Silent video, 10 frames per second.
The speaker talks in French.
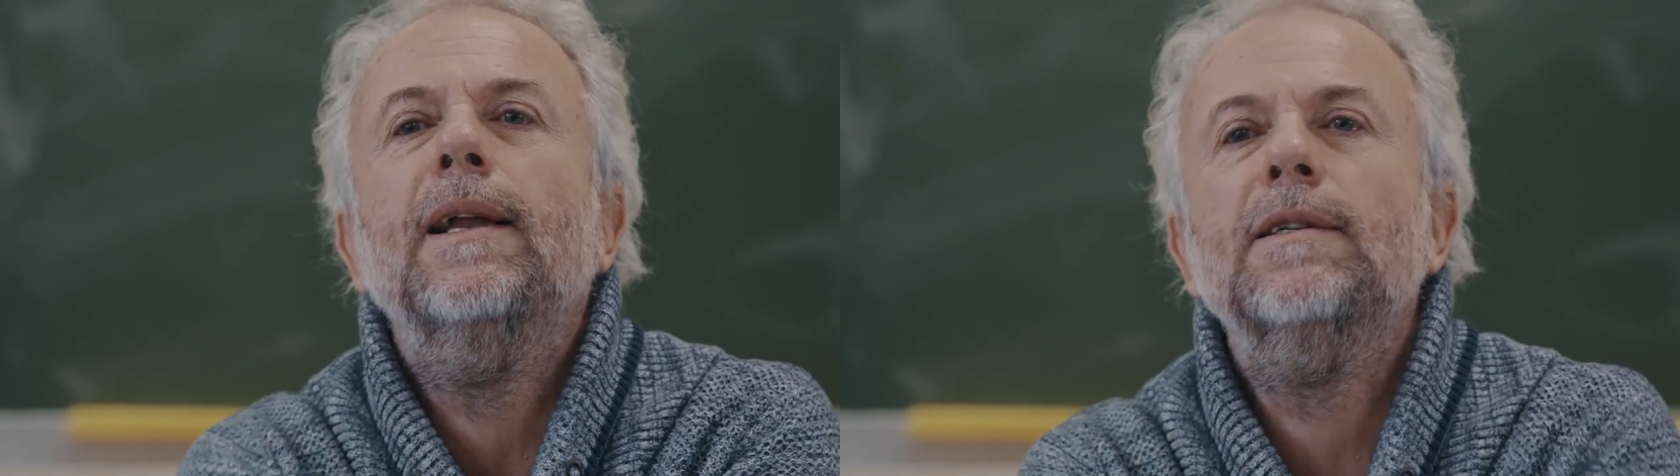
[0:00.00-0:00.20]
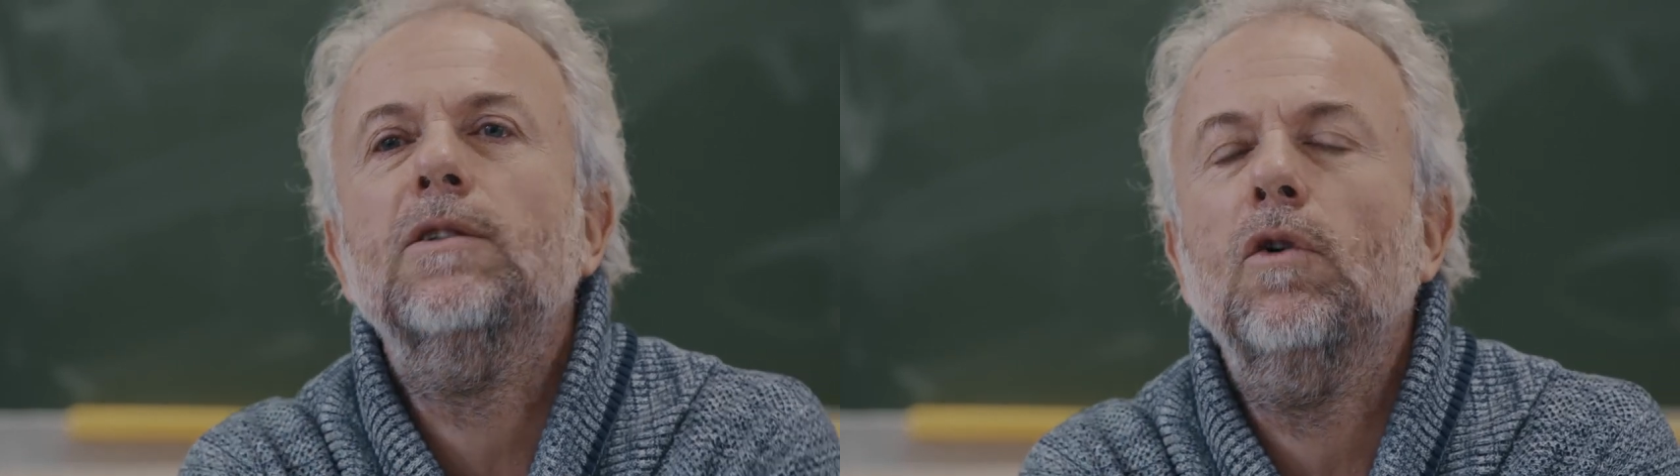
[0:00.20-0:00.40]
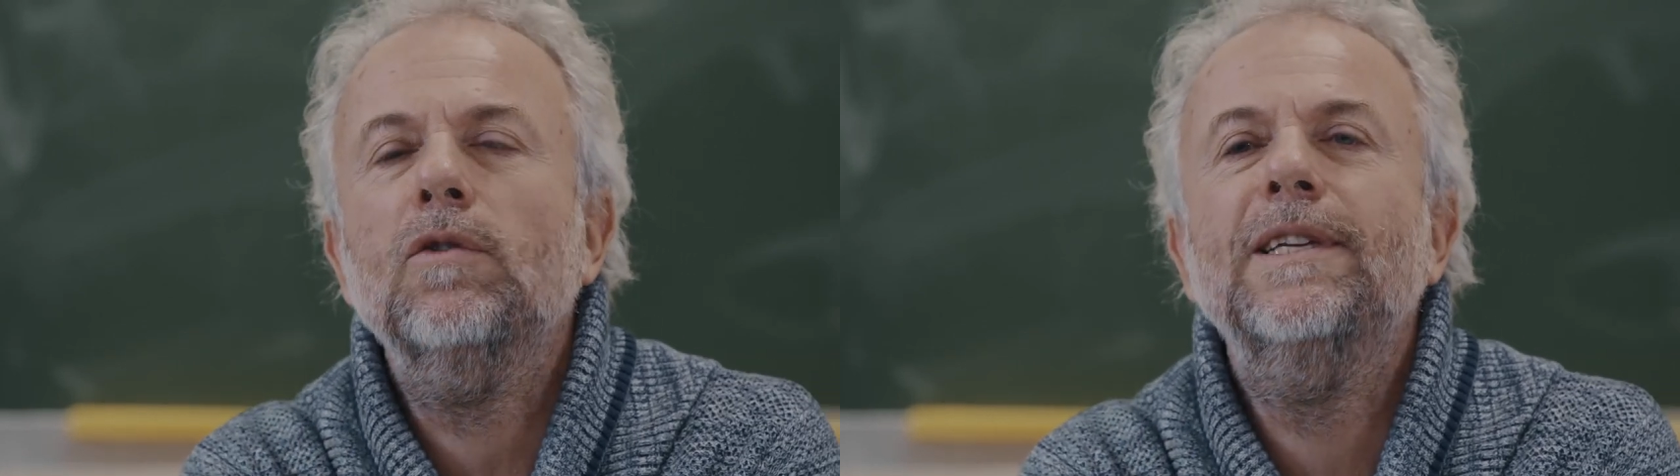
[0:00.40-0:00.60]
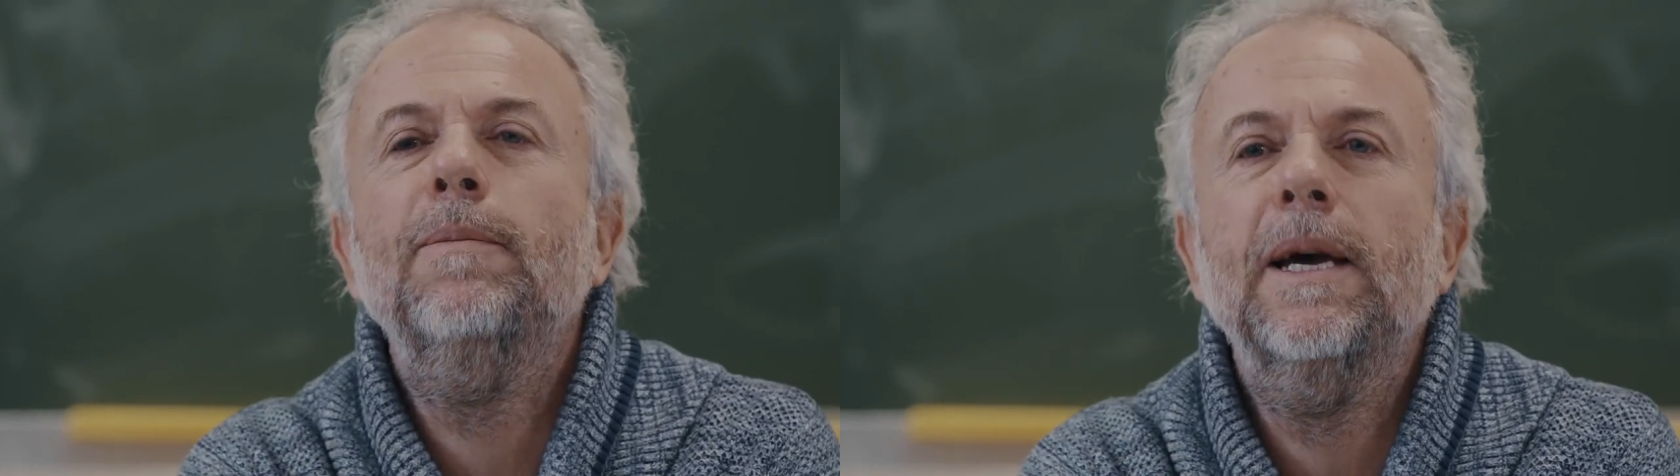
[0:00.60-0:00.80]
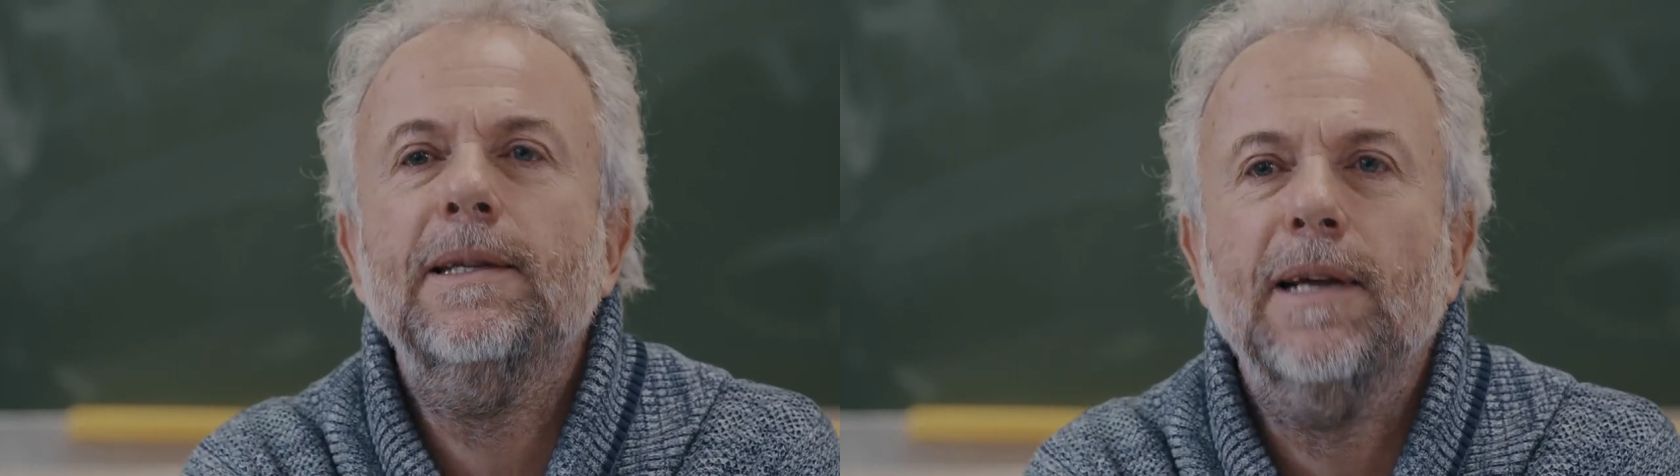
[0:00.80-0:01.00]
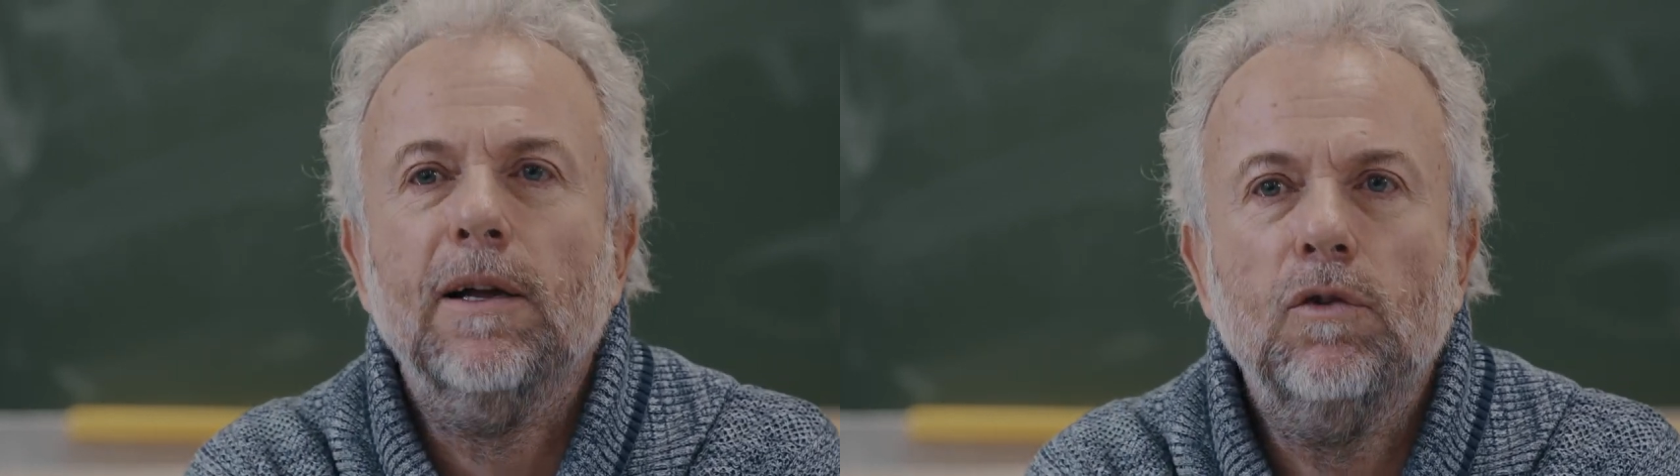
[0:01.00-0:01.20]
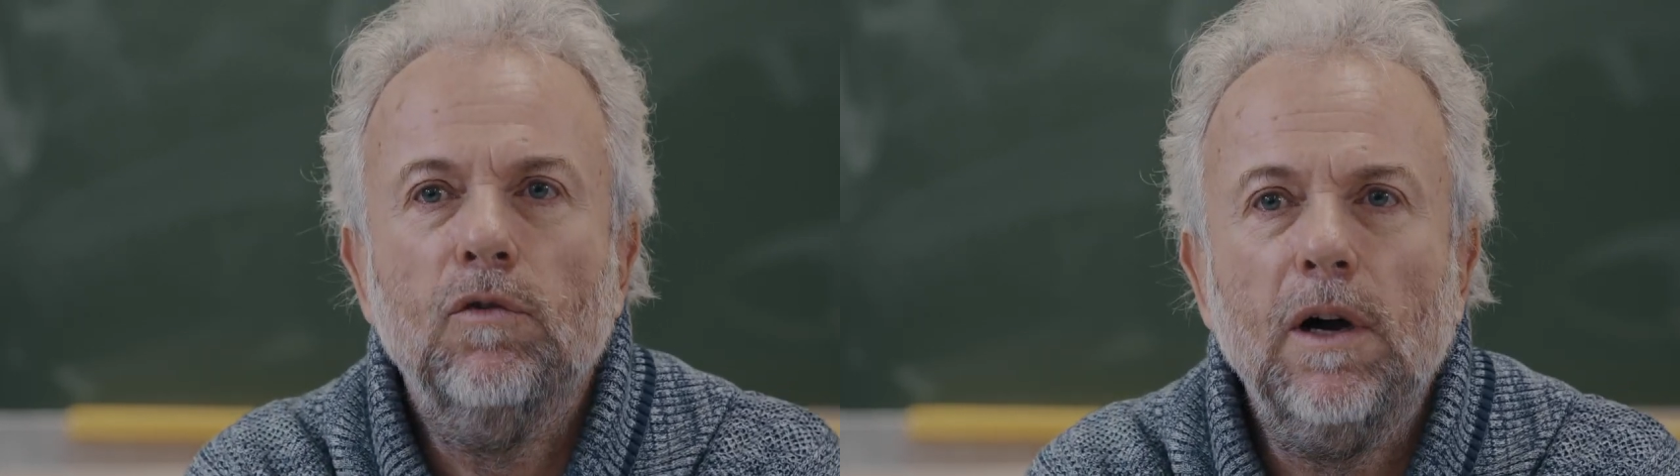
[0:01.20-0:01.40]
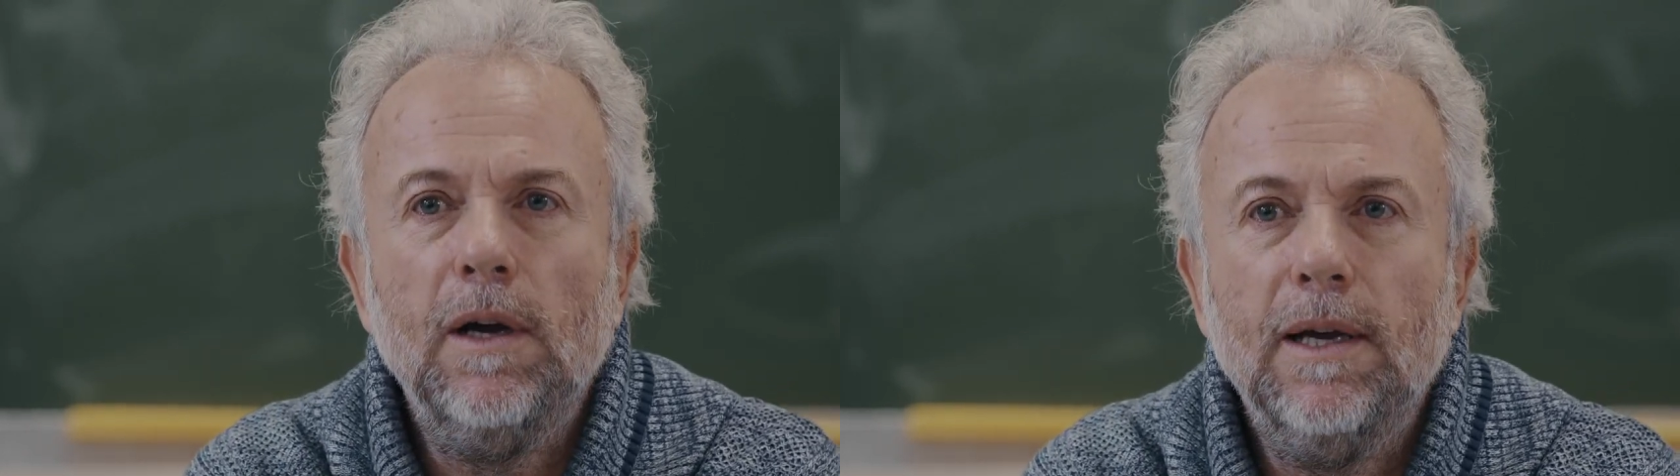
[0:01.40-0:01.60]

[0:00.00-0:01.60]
l'instant, c'est bête ça, tu vois